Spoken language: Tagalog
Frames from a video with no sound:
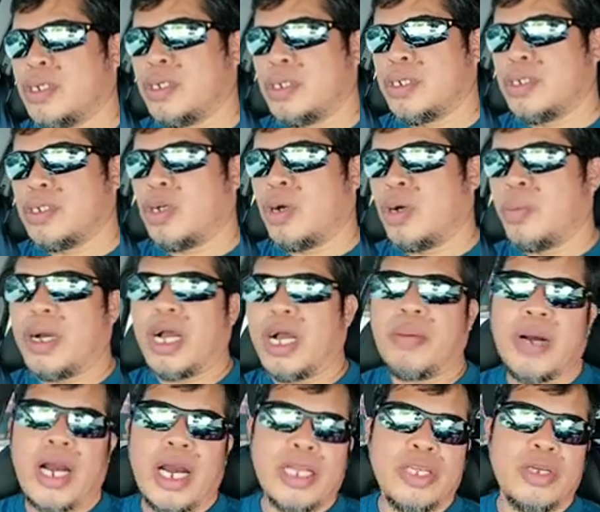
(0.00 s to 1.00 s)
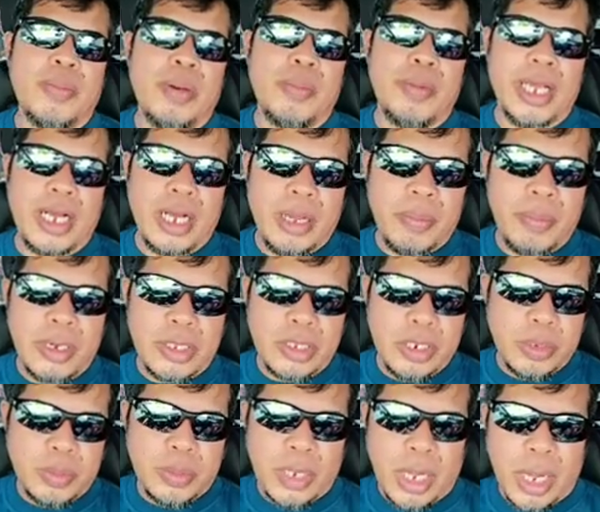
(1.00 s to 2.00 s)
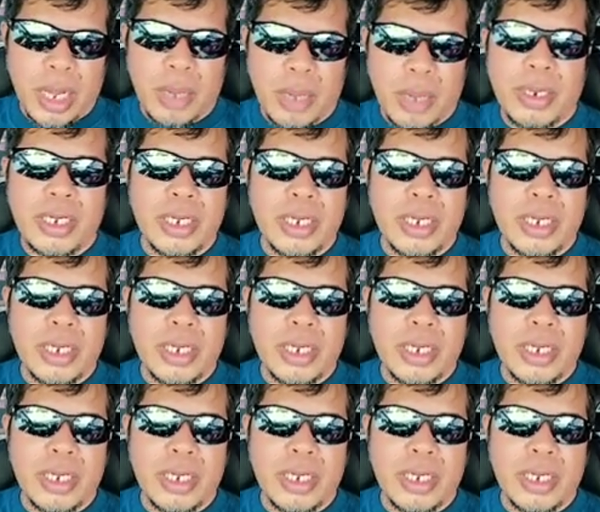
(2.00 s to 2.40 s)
So, abang-abangan nyo mamayang gabi mga katrops. Ah, mag,